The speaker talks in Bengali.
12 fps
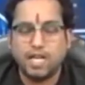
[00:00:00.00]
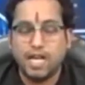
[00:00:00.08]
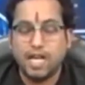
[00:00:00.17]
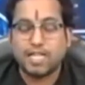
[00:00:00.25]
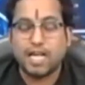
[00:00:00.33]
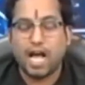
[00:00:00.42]

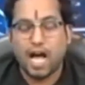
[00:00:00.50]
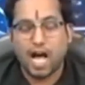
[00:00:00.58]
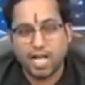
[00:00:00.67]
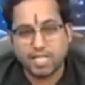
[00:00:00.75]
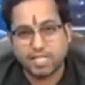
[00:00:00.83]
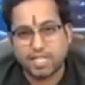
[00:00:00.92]
তারা
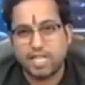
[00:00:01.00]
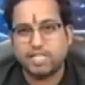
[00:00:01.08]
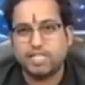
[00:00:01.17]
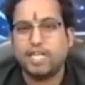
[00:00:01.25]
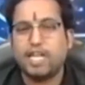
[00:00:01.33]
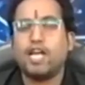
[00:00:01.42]
আজকের
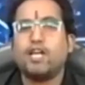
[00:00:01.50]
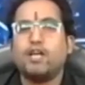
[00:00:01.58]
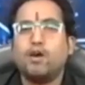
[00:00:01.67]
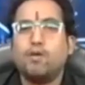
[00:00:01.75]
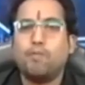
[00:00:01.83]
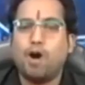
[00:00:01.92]
দিনে
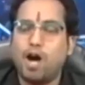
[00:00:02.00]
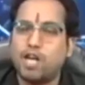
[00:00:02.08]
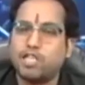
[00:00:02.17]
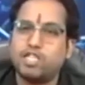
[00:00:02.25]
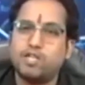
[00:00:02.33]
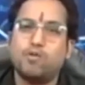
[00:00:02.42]

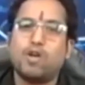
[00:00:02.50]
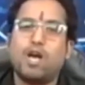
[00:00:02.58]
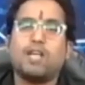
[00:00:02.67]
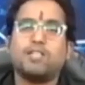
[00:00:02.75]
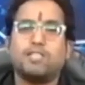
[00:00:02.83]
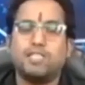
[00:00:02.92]

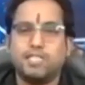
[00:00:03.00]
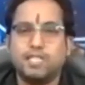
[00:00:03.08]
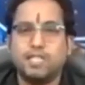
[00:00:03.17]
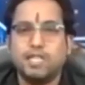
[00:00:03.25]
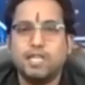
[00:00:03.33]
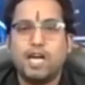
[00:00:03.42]
মহাশিবরাত্রি
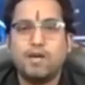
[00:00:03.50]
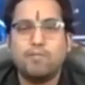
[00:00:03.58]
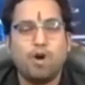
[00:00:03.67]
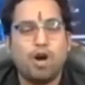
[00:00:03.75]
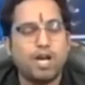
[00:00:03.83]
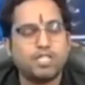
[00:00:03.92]
এই
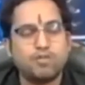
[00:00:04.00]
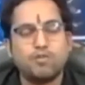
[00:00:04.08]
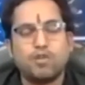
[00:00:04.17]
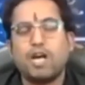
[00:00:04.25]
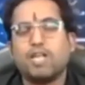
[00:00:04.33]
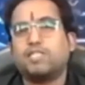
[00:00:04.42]

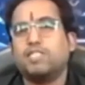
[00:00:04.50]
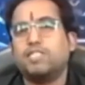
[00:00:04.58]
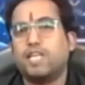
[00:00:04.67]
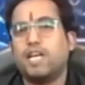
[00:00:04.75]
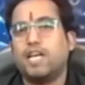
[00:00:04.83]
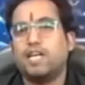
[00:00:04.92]

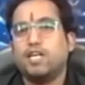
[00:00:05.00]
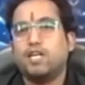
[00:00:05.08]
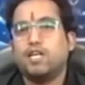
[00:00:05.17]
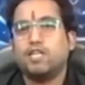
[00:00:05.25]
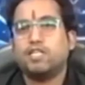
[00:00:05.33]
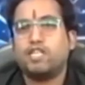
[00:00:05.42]
মহাশিবরাত্রিতে
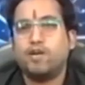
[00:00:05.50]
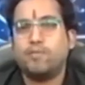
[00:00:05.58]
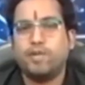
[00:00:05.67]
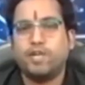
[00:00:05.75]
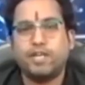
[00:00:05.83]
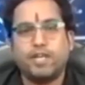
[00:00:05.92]

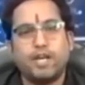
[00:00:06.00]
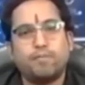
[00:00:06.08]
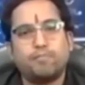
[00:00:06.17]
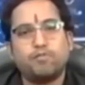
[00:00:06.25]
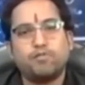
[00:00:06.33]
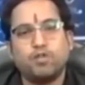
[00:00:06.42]
শিবলিঙ্গের
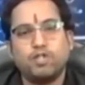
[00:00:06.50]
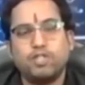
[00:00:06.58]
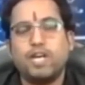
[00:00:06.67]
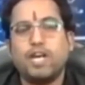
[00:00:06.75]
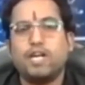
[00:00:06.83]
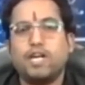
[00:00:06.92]
পুজো
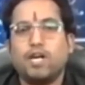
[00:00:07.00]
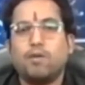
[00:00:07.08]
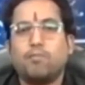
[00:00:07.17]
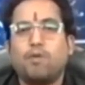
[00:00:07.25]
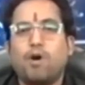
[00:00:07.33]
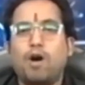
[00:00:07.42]
দিয়ে
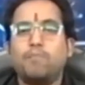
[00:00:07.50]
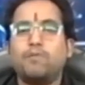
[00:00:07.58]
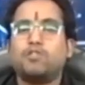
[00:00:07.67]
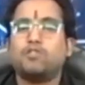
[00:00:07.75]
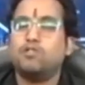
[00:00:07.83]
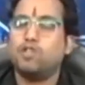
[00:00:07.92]

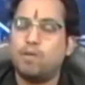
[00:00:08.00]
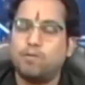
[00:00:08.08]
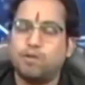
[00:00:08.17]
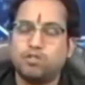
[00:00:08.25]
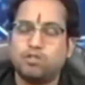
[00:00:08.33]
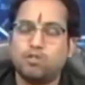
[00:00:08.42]
মহামৃত্যুঞ্জয়
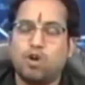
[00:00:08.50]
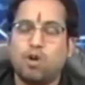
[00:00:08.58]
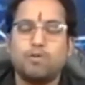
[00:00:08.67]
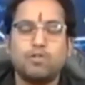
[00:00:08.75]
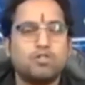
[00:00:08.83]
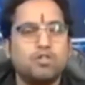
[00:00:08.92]
মন্ত্র
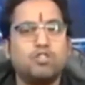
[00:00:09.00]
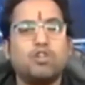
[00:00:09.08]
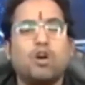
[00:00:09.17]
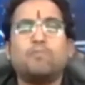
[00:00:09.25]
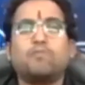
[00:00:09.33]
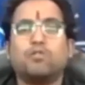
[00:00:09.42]
অবশ্যই
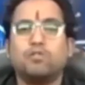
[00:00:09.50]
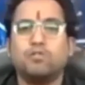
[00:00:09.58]
জপ করুন